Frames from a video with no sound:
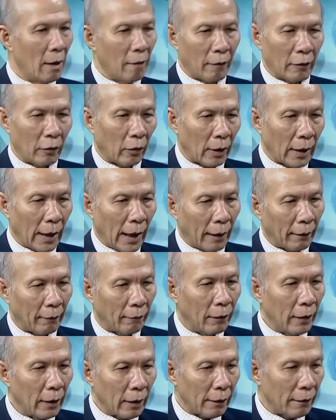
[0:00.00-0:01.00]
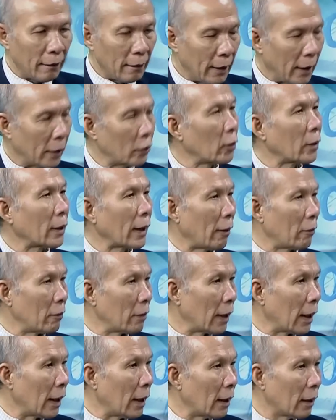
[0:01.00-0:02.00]
Và rõ ràng với cái lãi suất cao
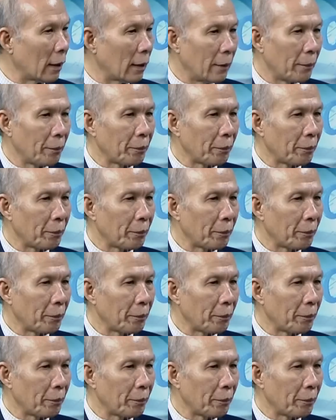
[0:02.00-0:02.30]
như thế